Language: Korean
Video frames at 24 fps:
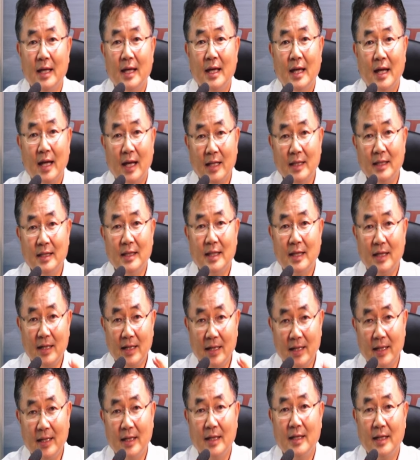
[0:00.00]
한 달
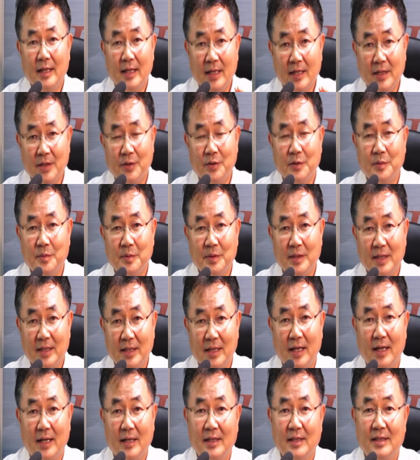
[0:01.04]
내내 여러분이
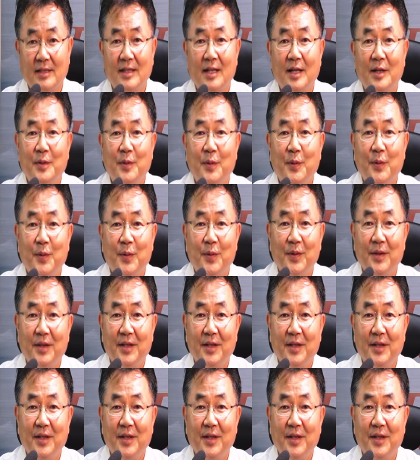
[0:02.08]
강의를 하고